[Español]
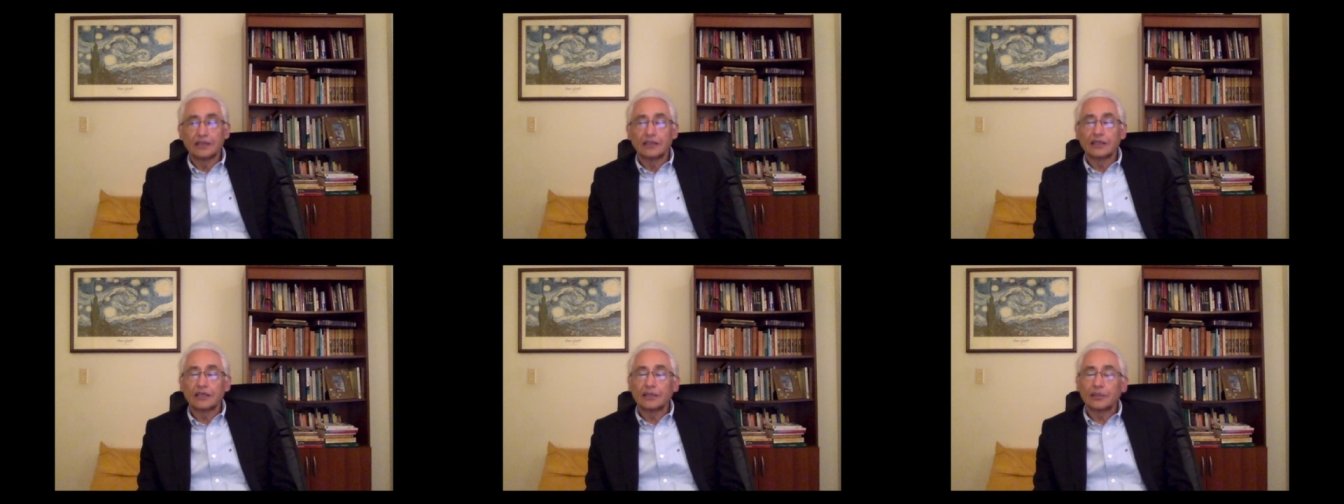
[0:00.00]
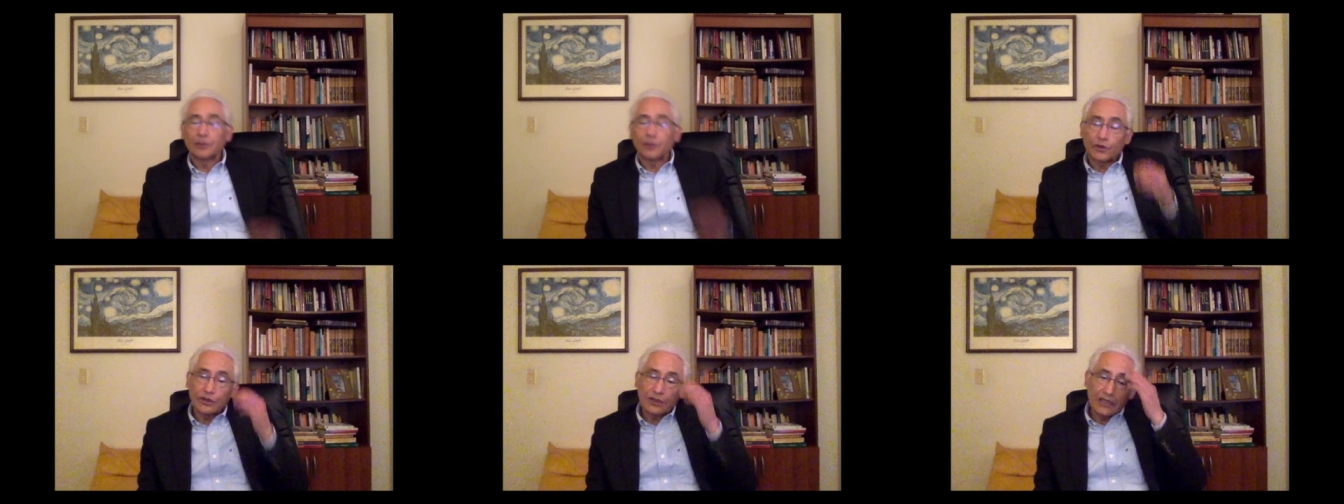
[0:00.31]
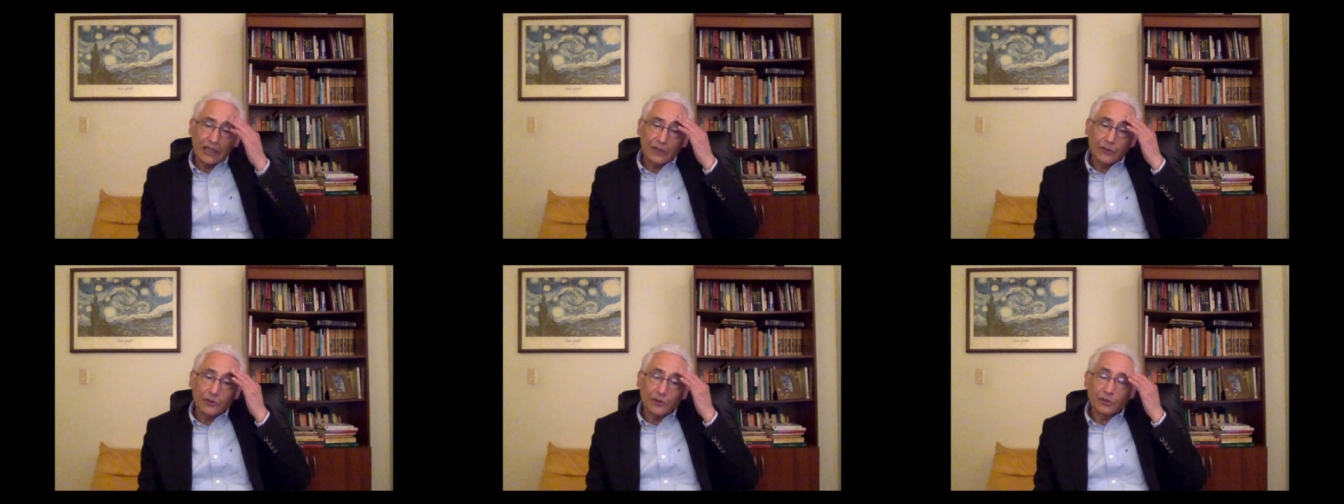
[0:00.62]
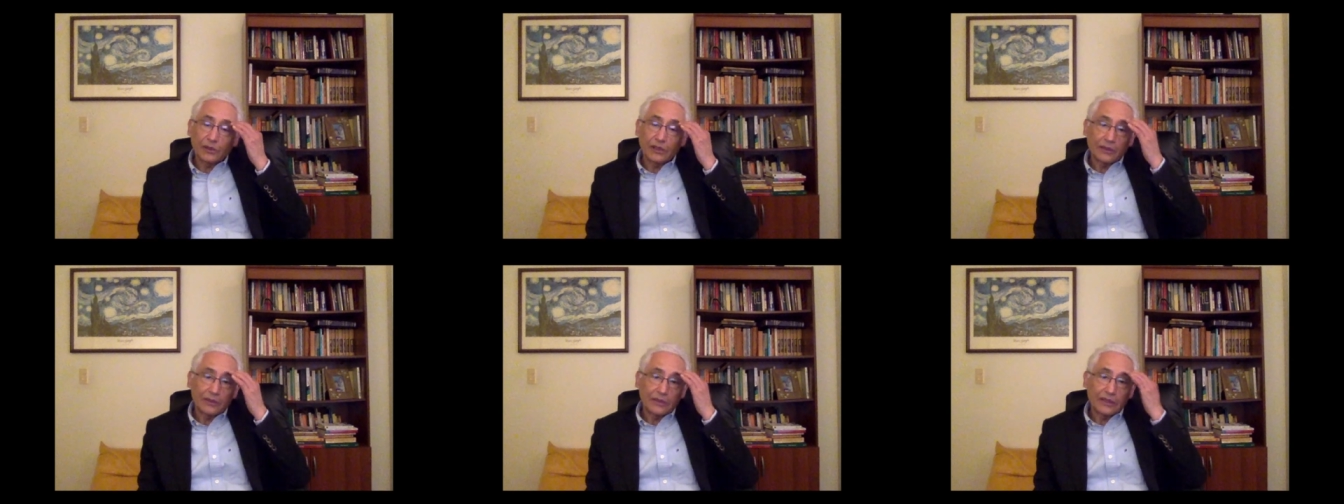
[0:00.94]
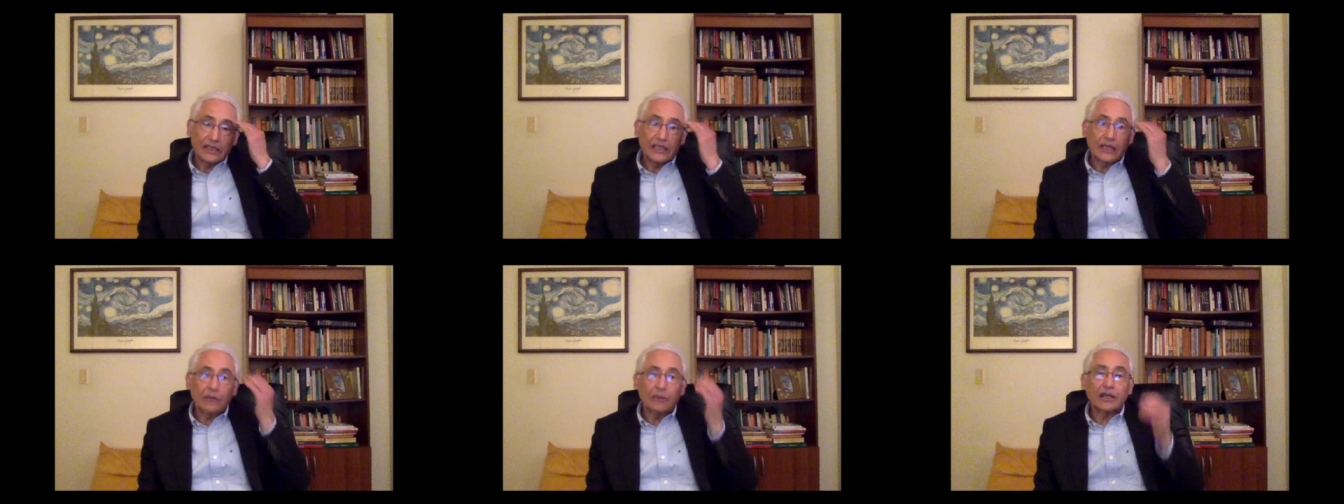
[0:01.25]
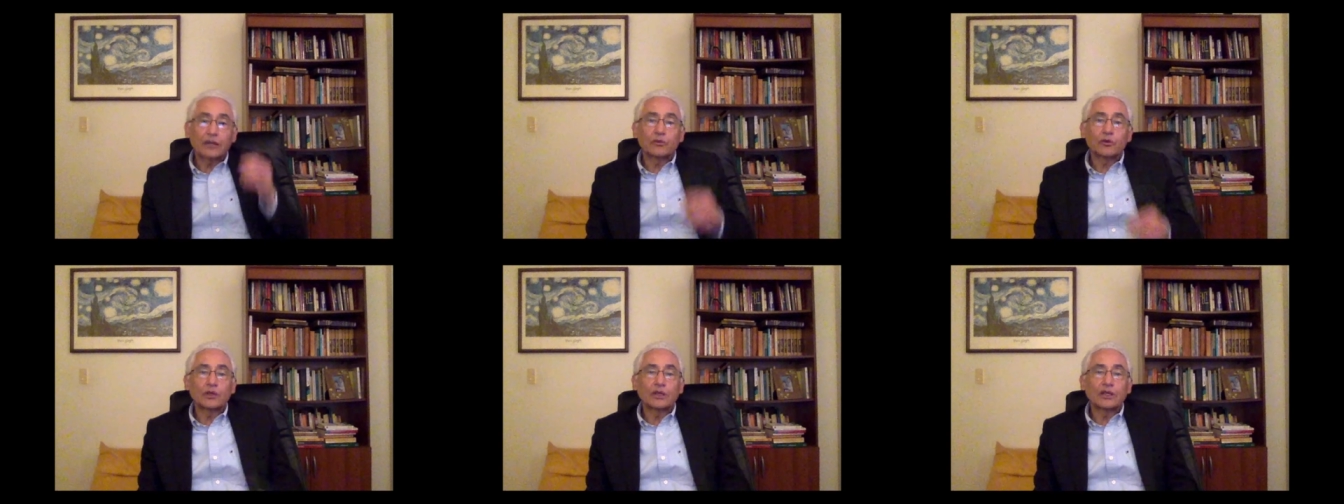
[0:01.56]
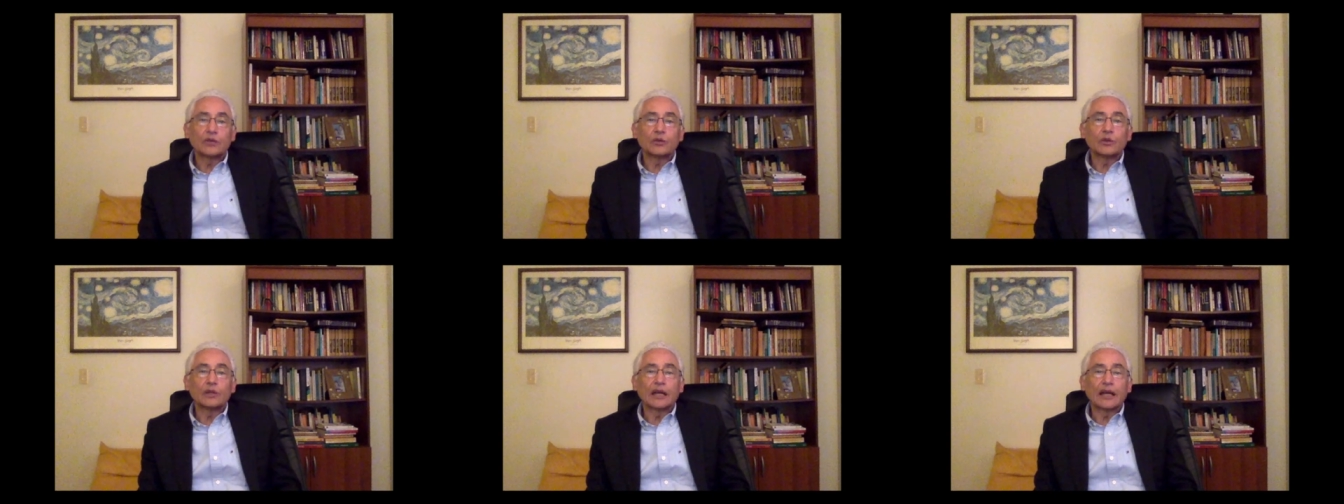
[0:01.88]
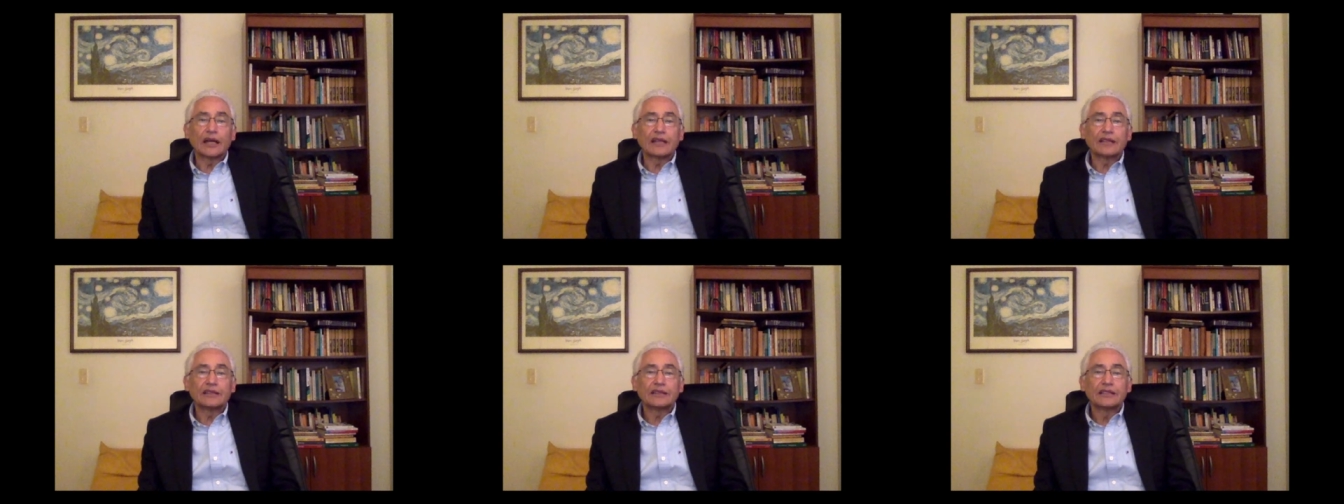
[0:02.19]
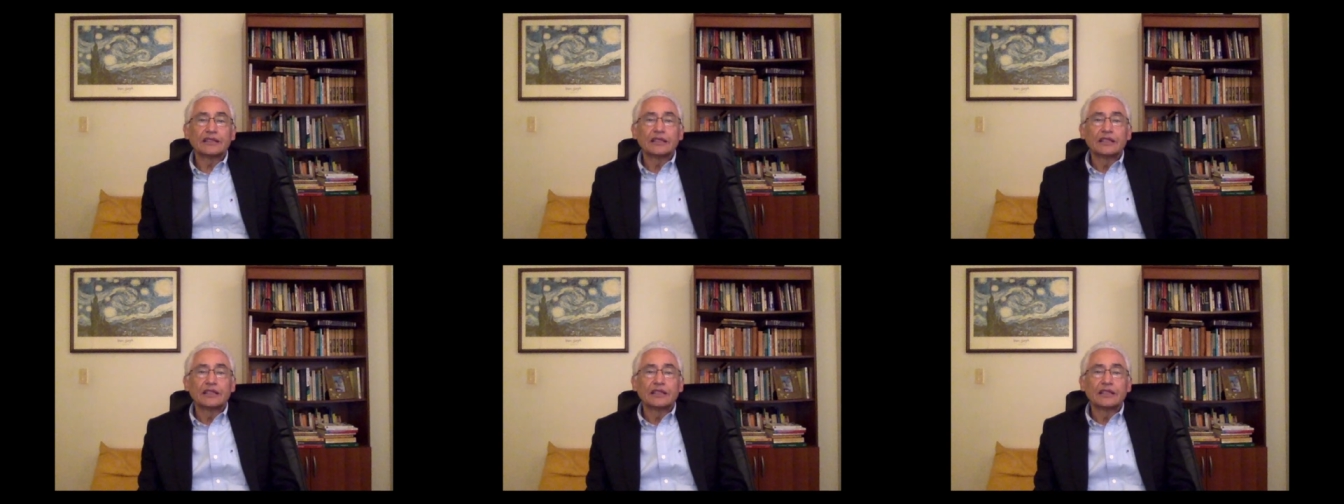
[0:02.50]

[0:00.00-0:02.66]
que podríamos más bien llamar moleculares,